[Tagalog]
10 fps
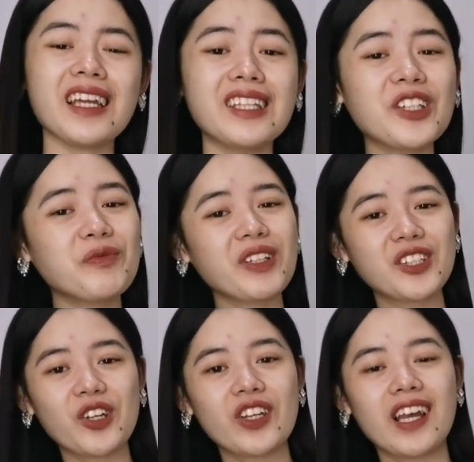And yung
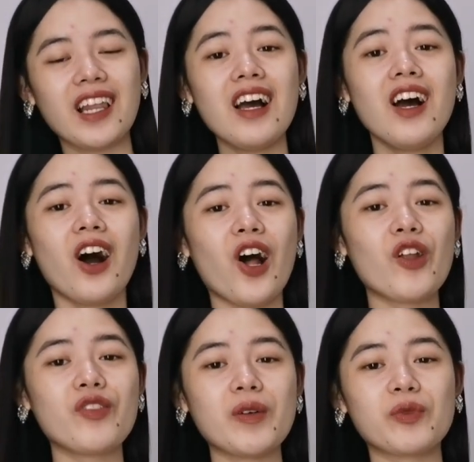pictorial,
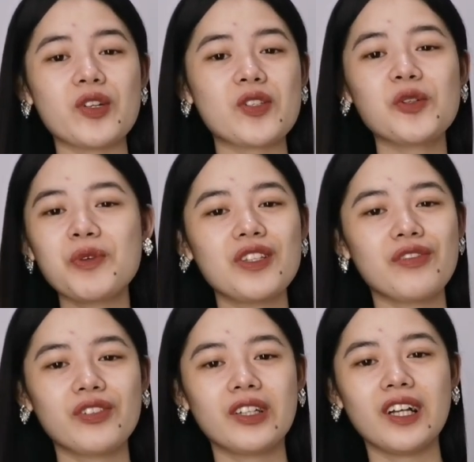all of them were so
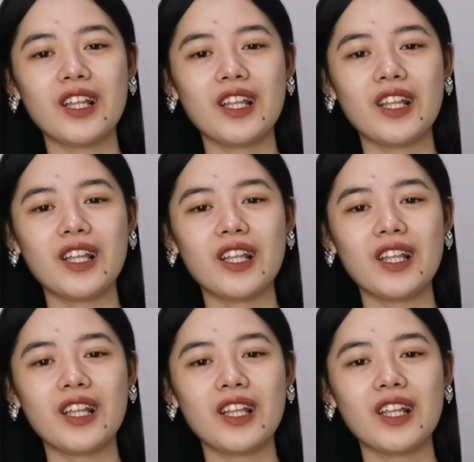beautiful.